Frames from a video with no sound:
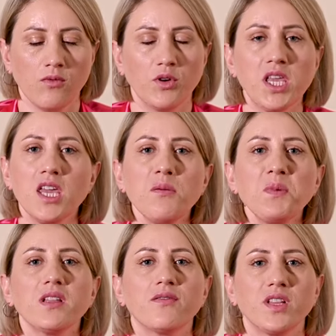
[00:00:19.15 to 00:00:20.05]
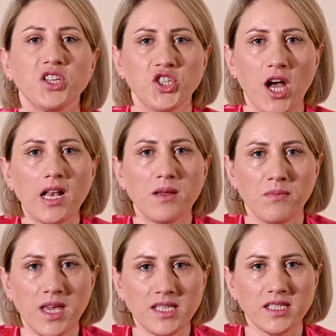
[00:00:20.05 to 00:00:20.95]
Вот именно в начале
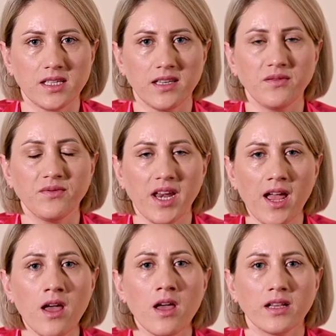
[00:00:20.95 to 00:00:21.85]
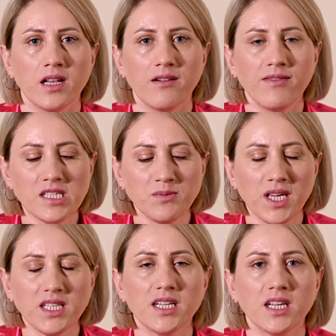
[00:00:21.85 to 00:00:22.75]
месяца января для вас,
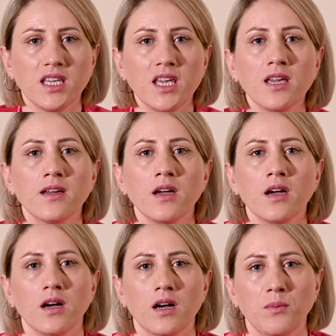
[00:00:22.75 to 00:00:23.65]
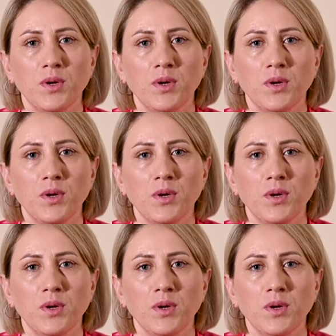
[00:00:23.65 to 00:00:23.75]
мои дорогие э,